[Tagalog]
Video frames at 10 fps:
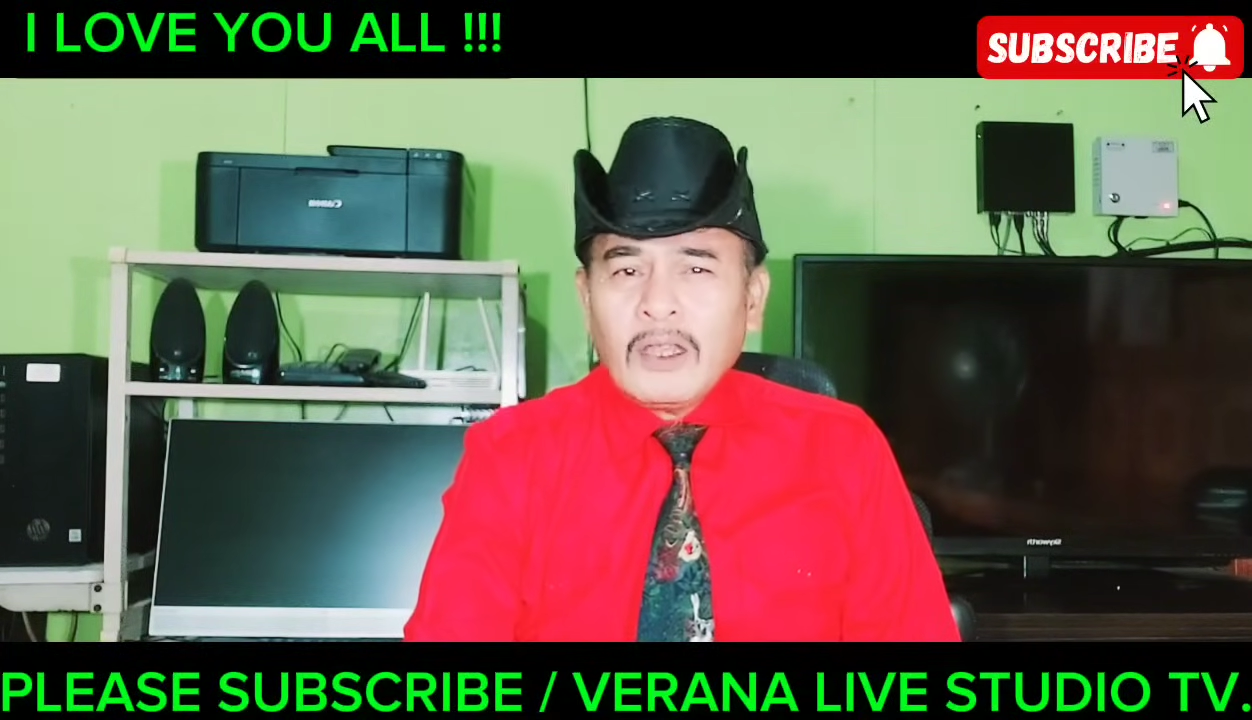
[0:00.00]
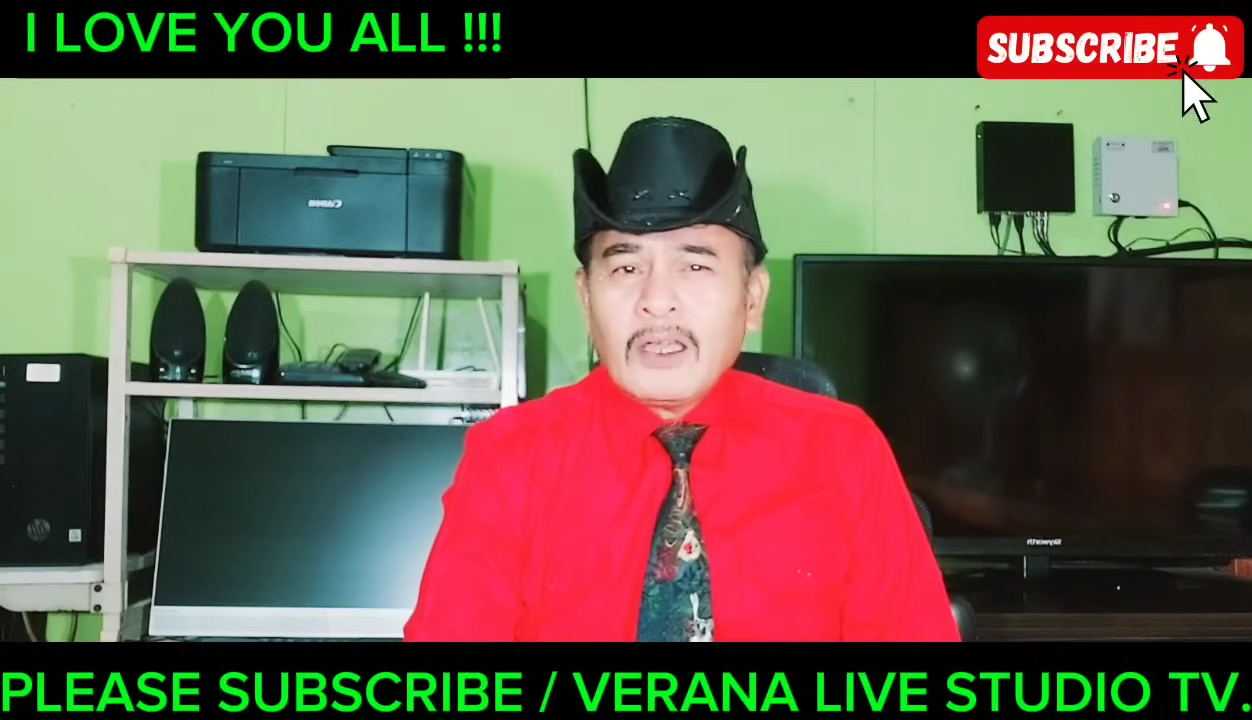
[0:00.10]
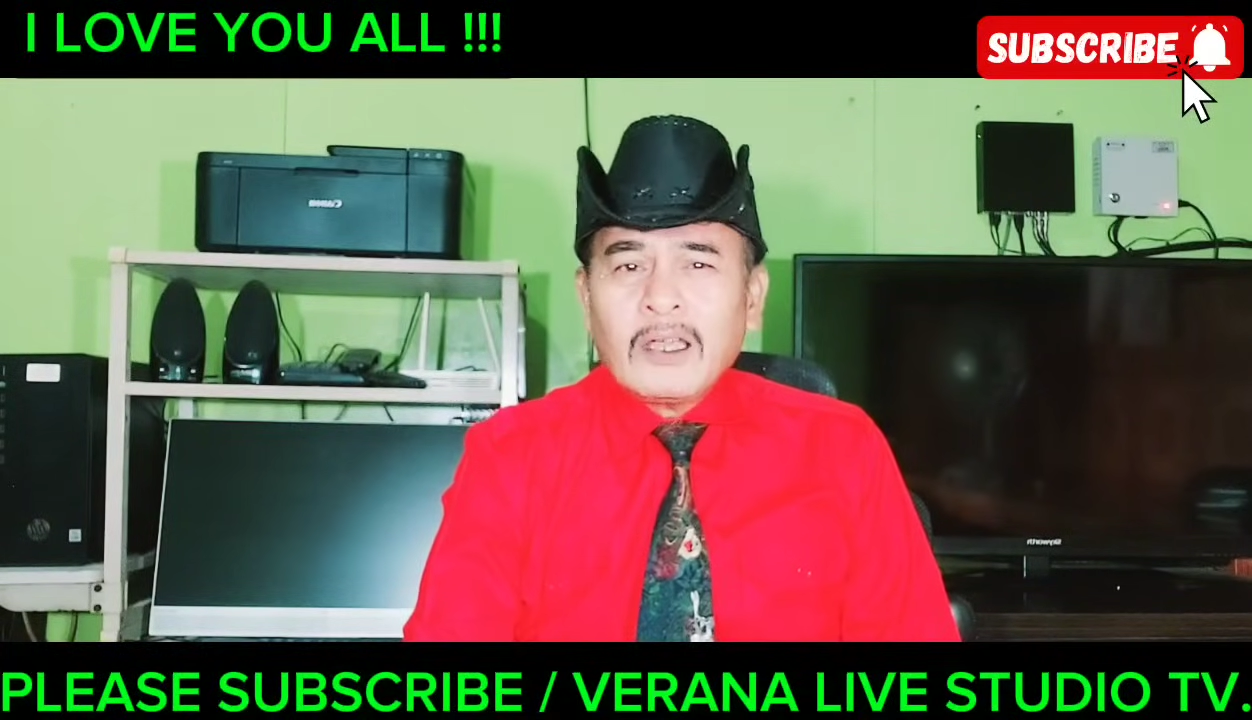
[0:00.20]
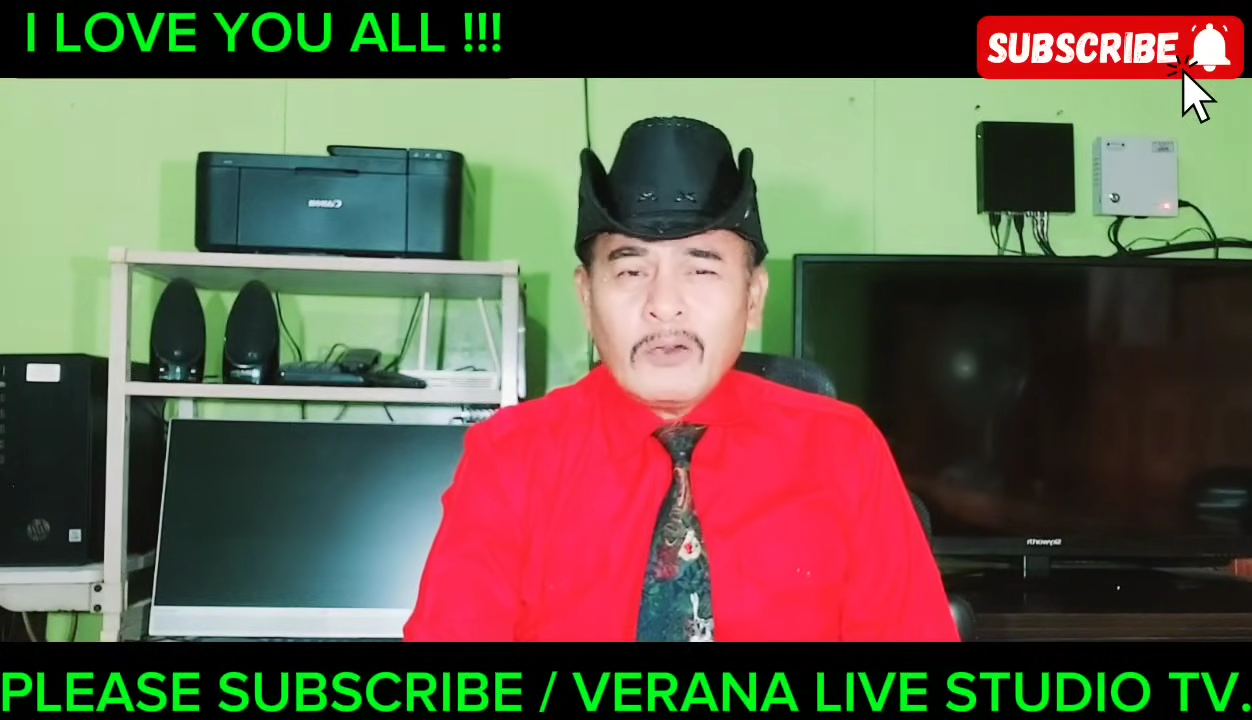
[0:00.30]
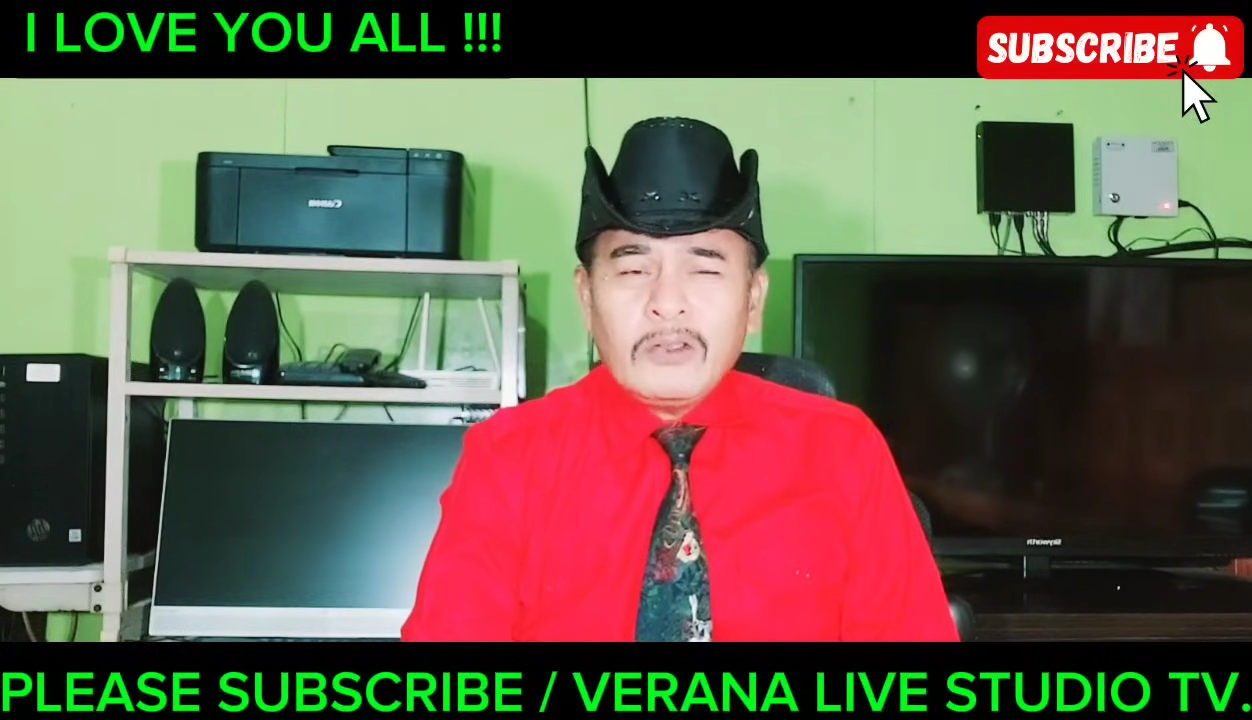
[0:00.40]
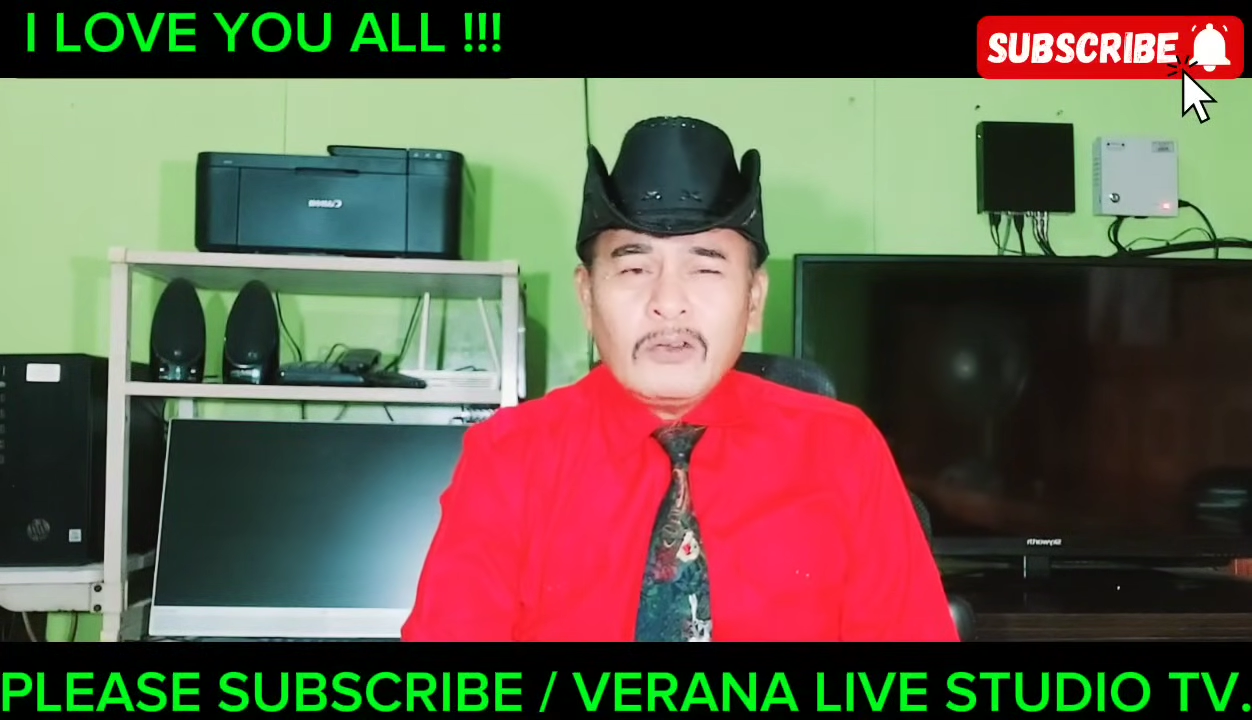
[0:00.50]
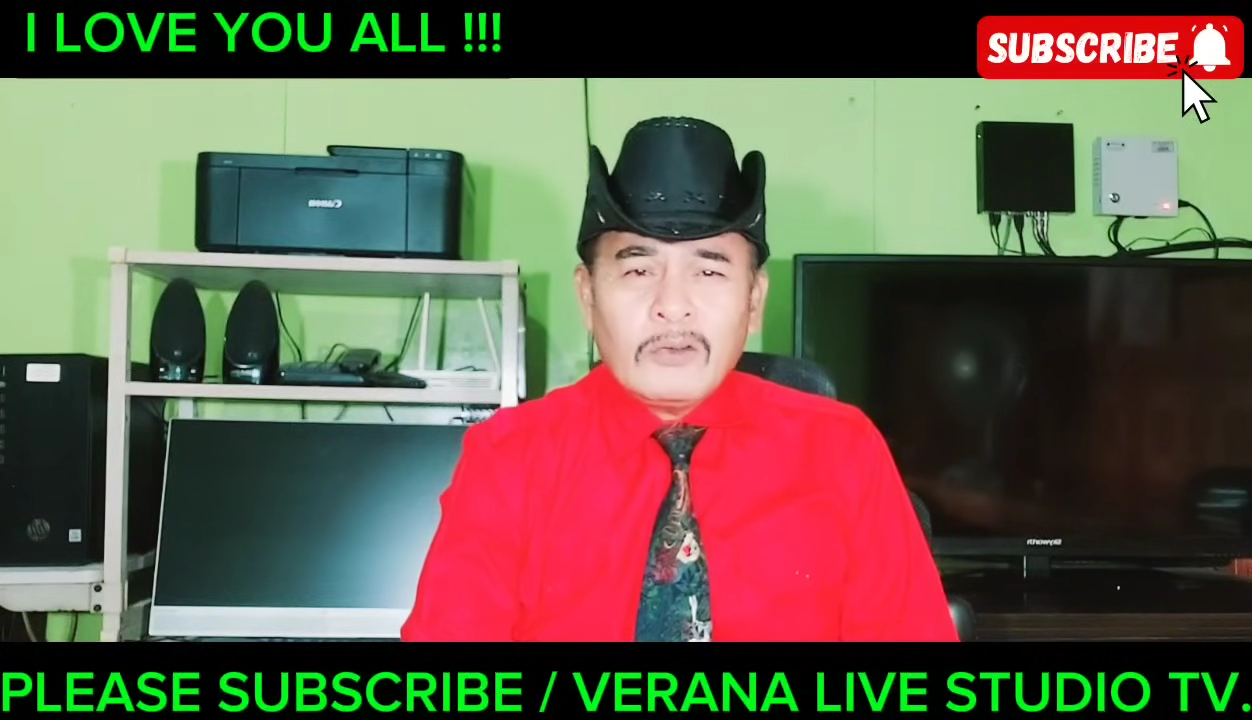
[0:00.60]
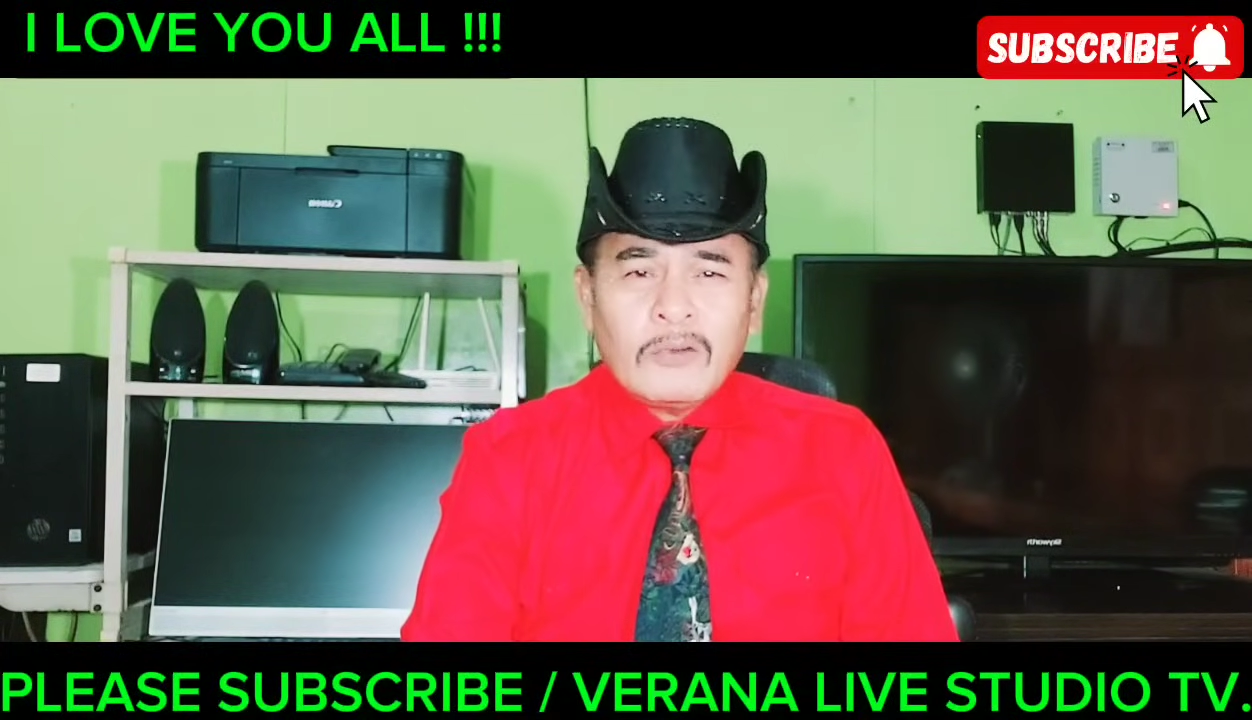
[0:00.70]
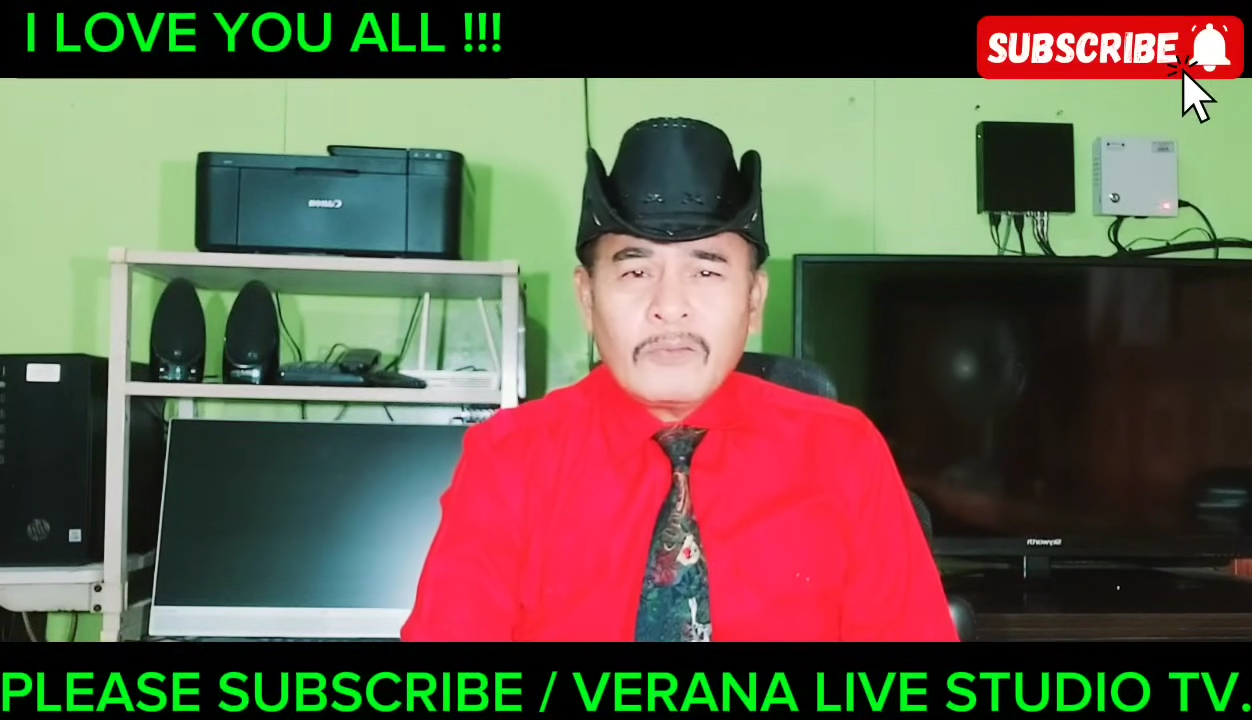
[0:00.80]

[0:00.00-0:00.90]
lang, gawin nyo.